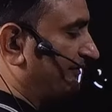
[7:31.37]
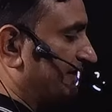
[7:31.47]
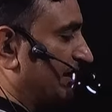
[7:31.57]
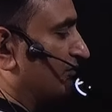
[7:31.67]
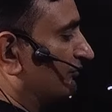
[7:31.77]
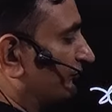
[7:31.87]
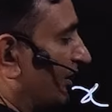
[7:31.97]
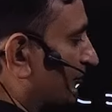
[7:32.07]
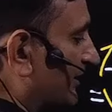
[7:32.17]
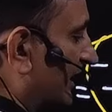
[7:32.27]
ये रूट सॉल्व
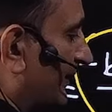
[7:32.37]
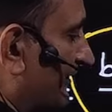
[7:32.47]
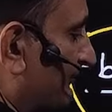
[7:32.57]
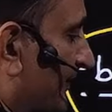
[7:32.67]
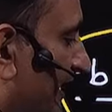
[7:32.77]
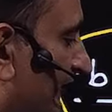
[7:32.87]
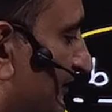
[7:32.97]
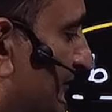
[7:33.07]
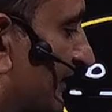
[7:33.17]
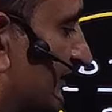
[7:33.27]
होने के बाद प्लस भी
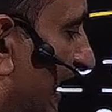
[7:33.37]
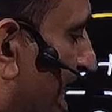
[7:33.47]
मिलता है